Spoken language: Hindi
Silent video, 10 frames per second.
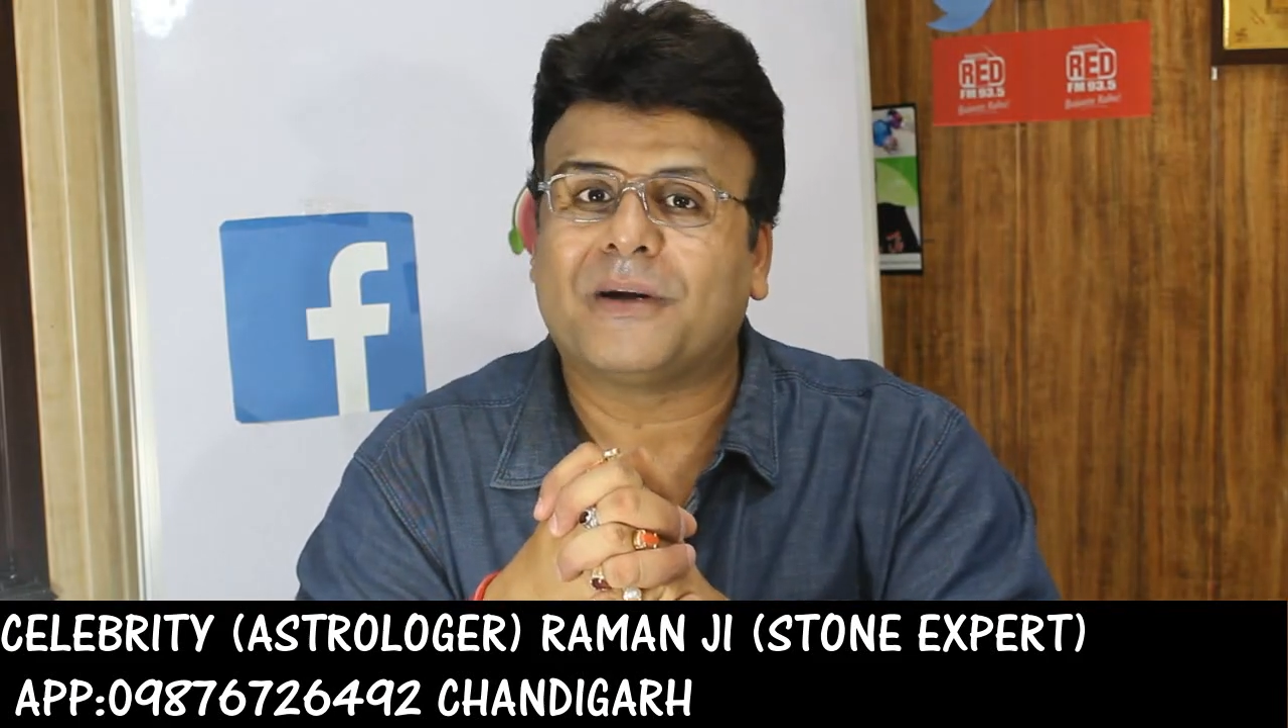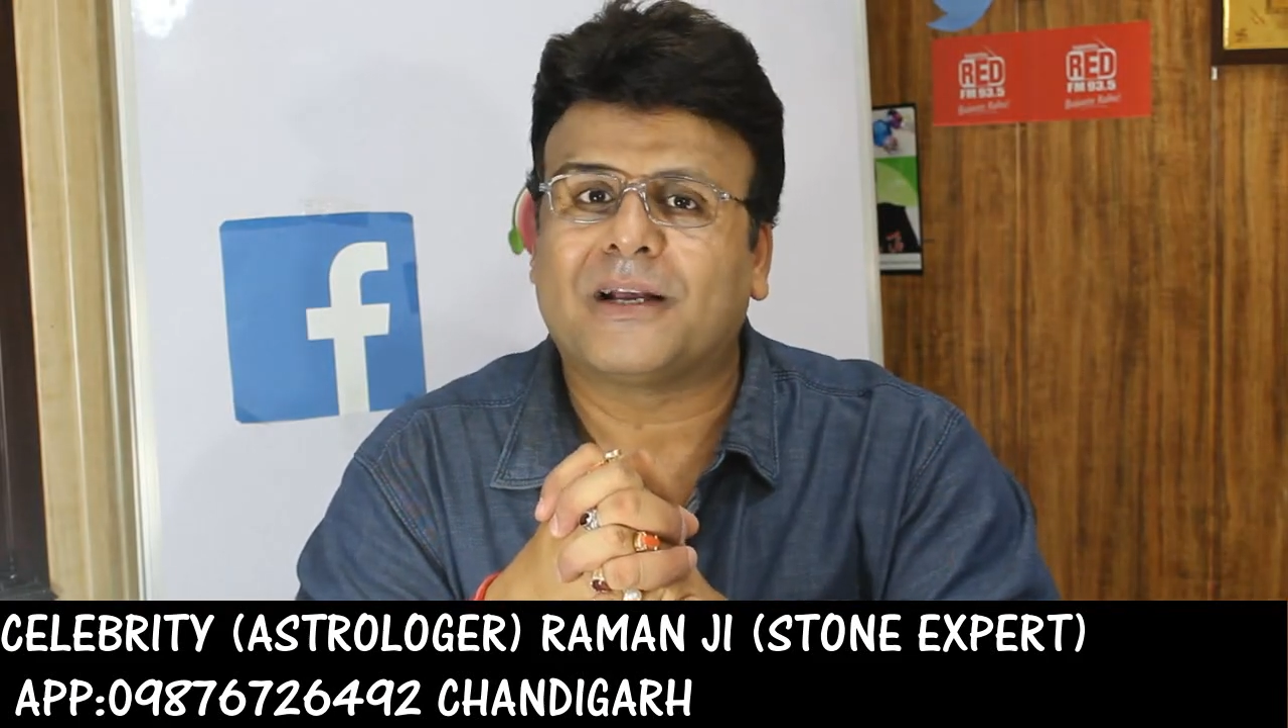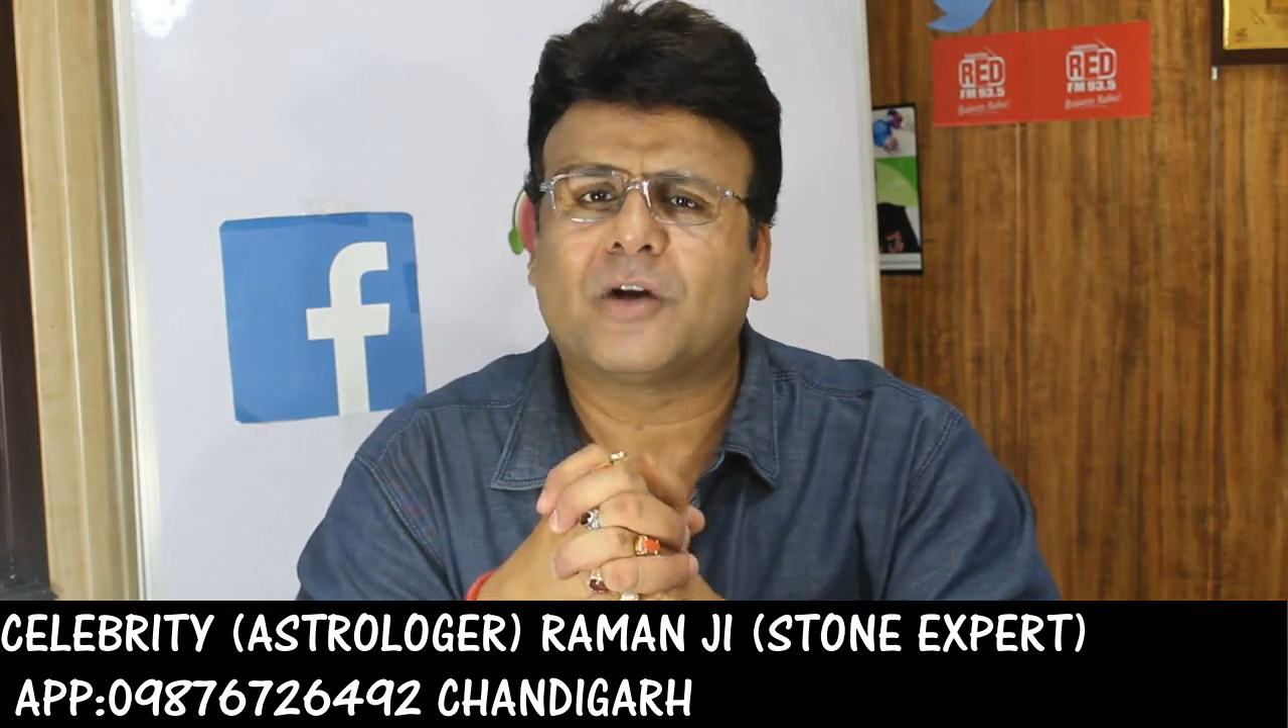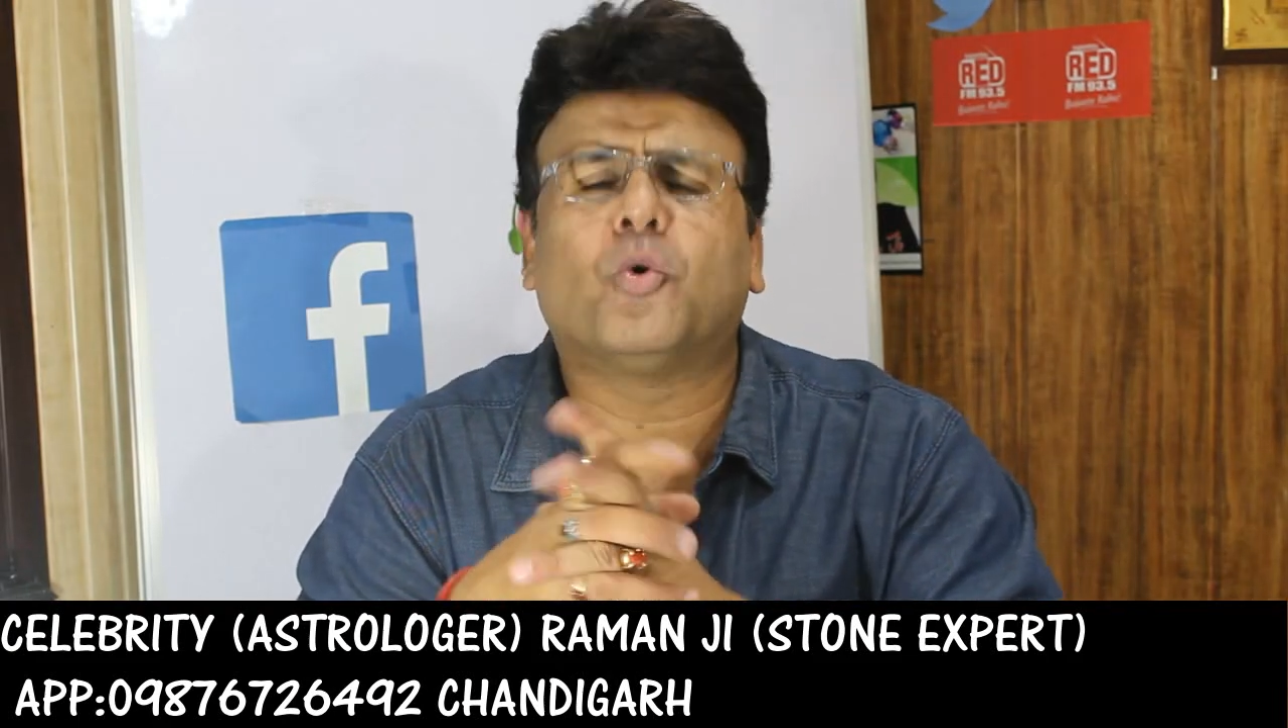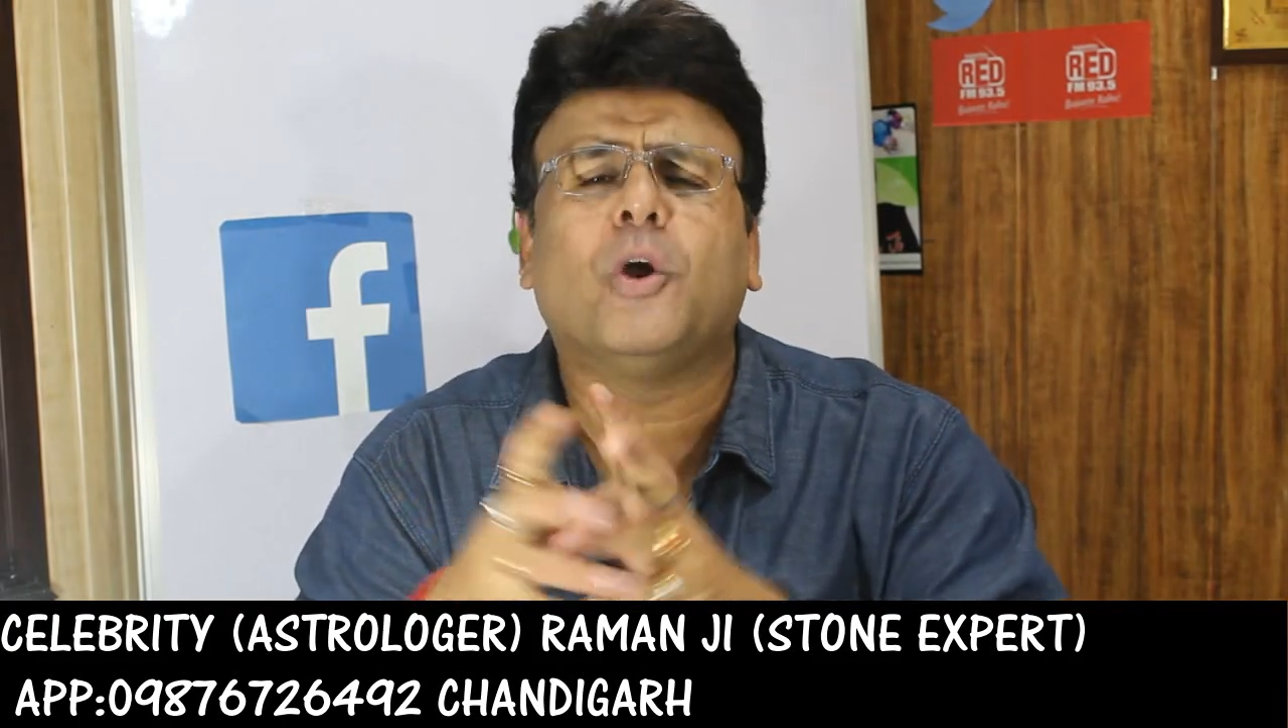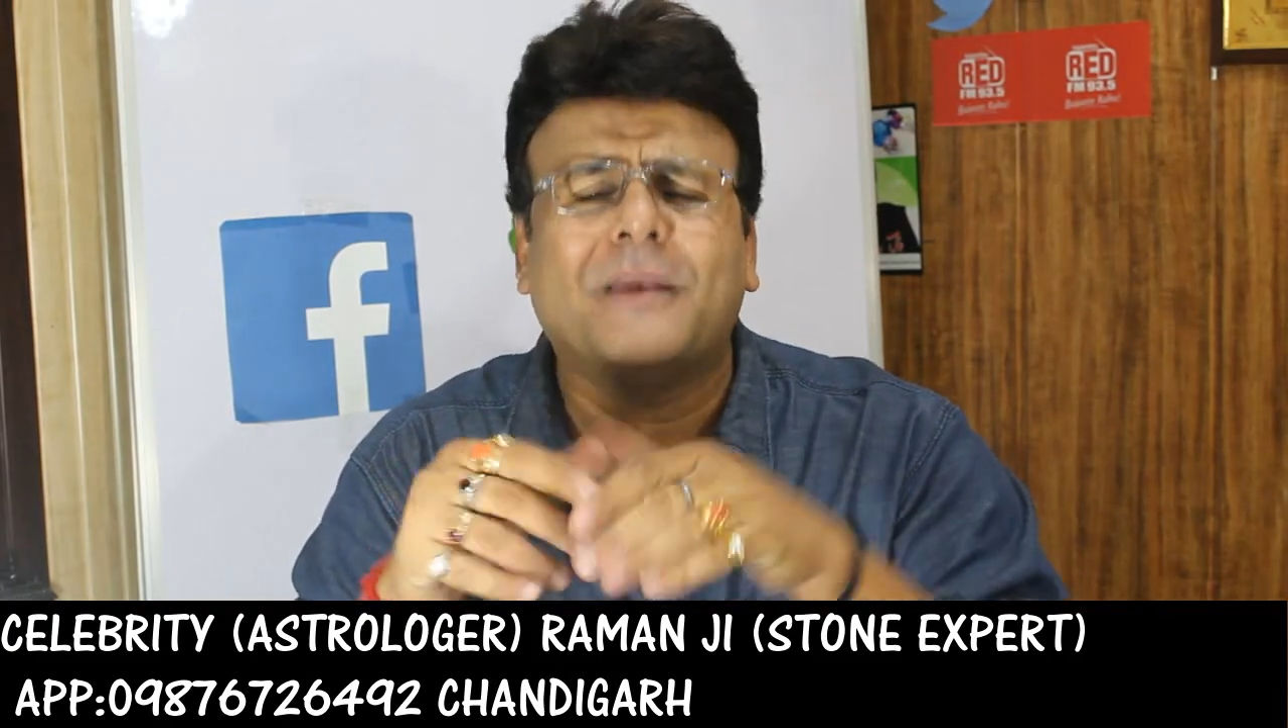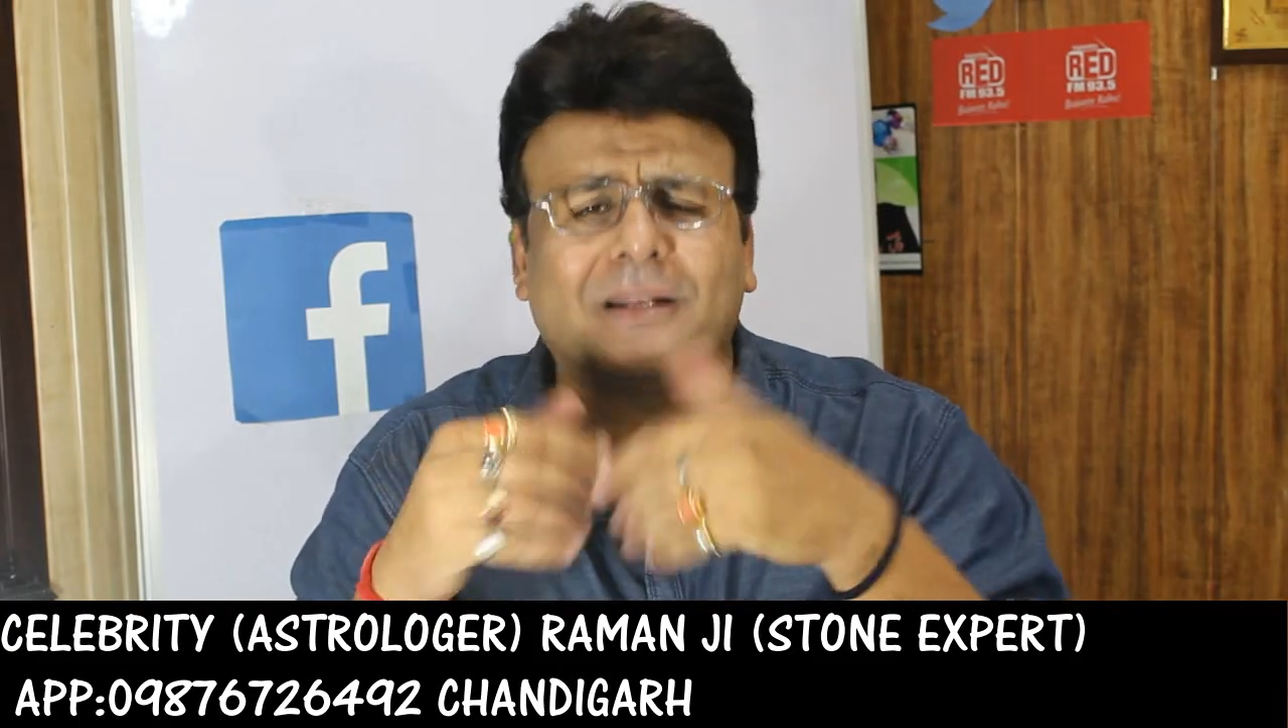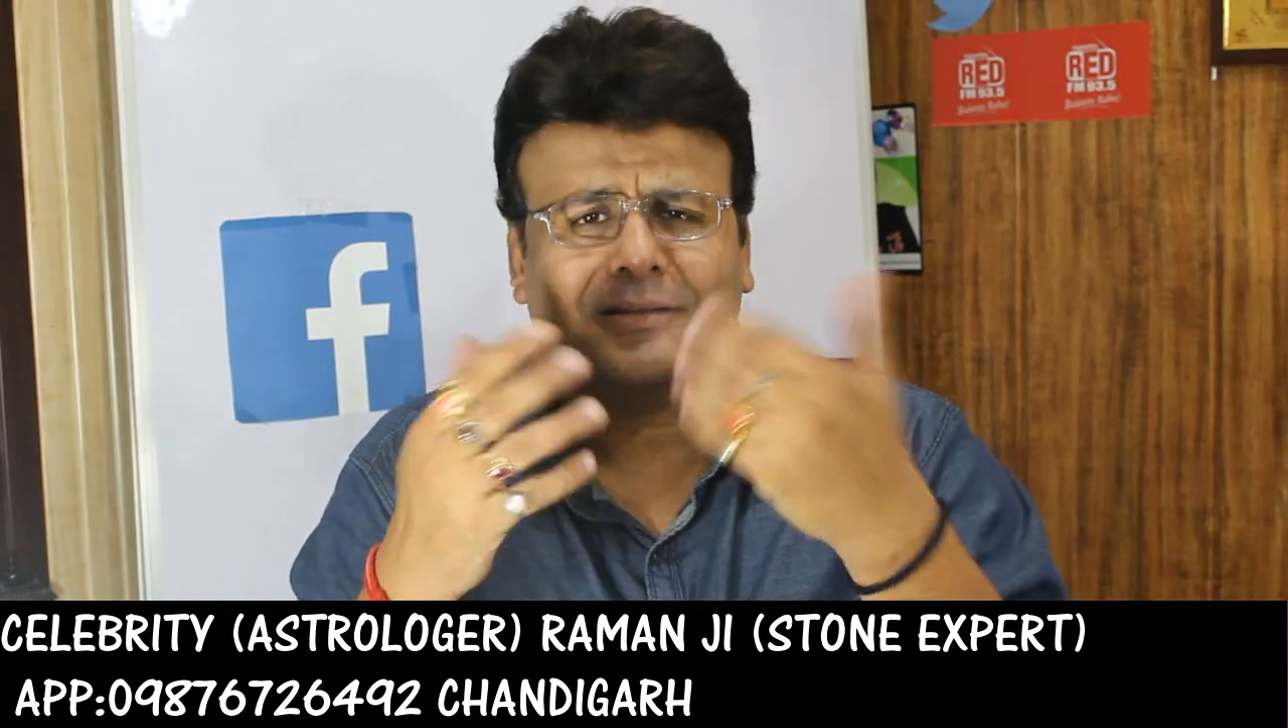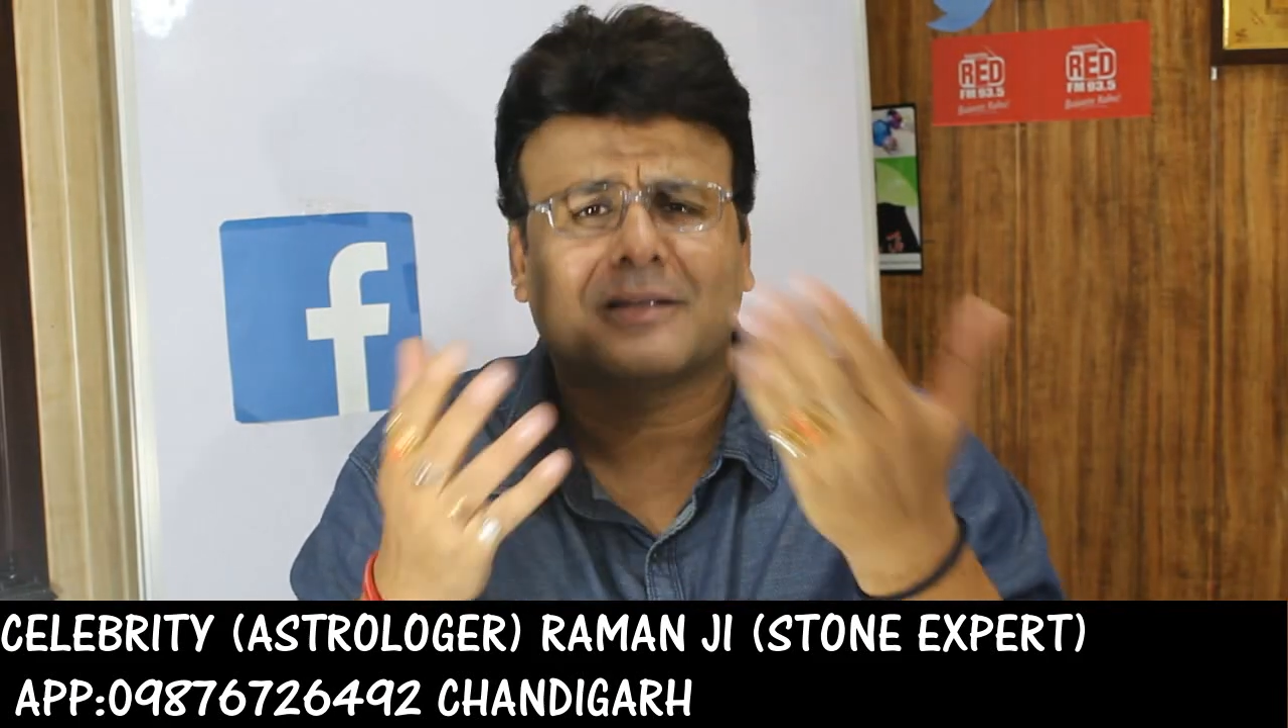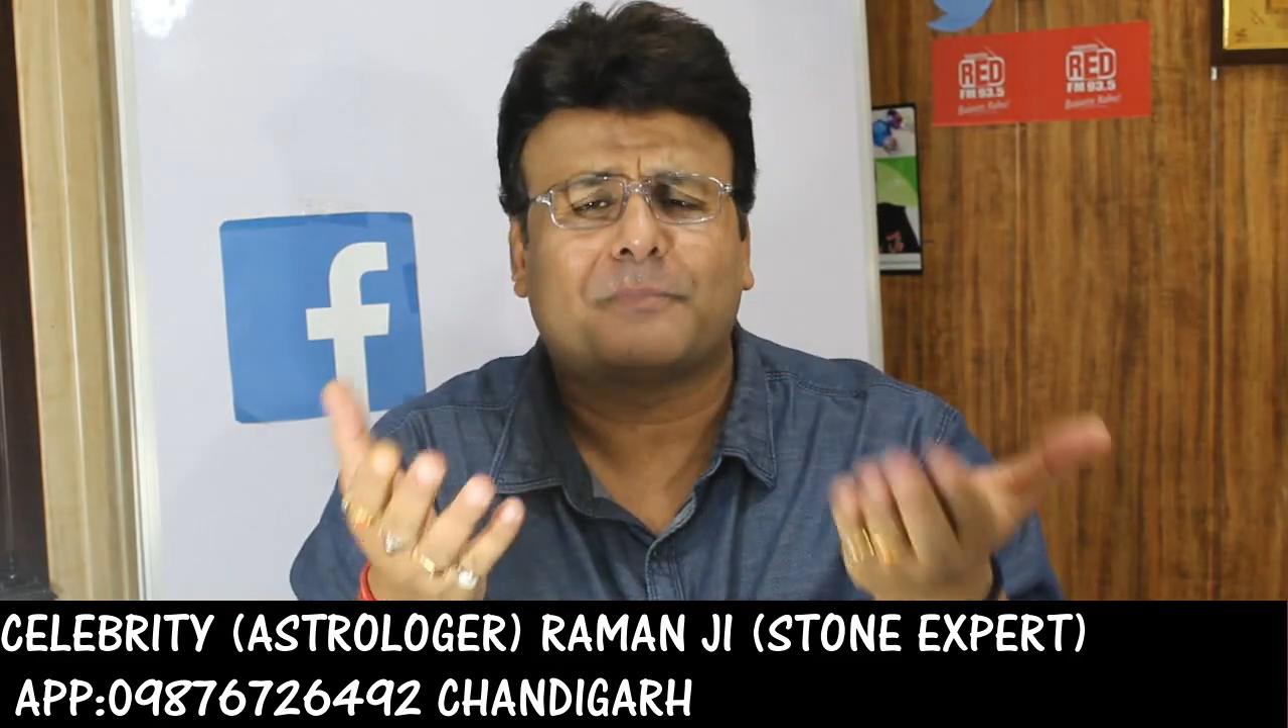पड़ेगा कोई भी
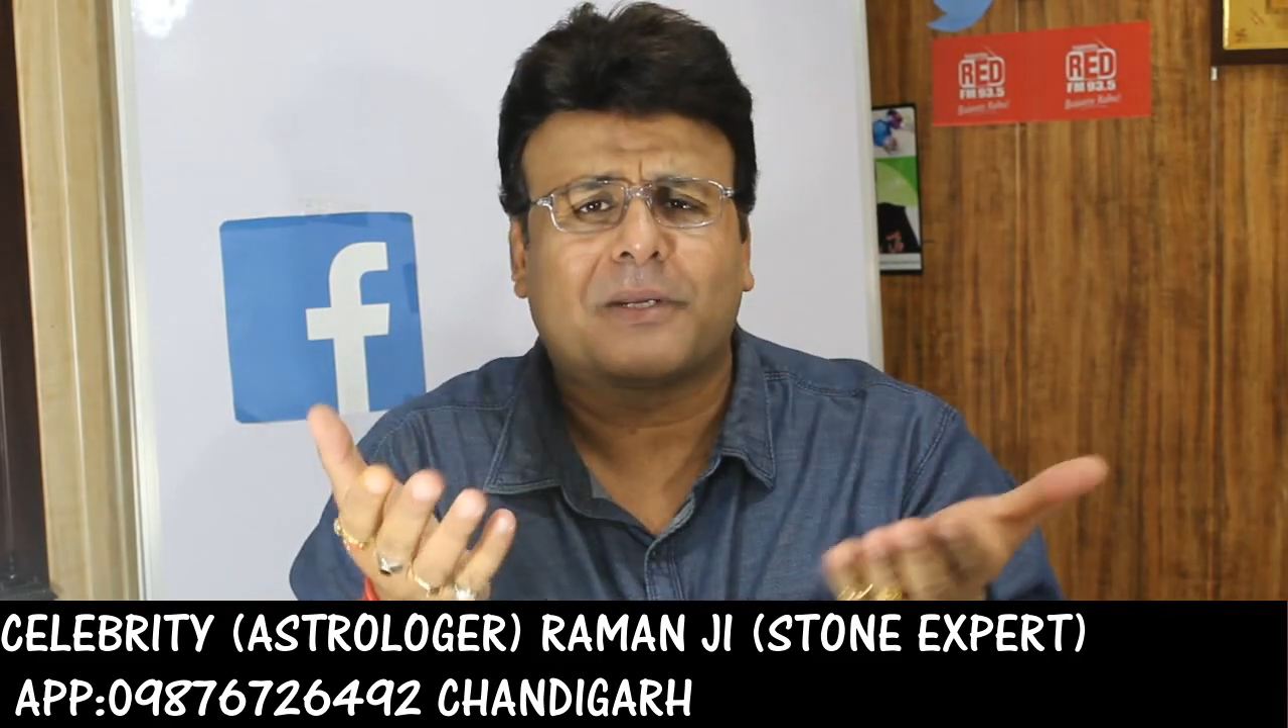रतन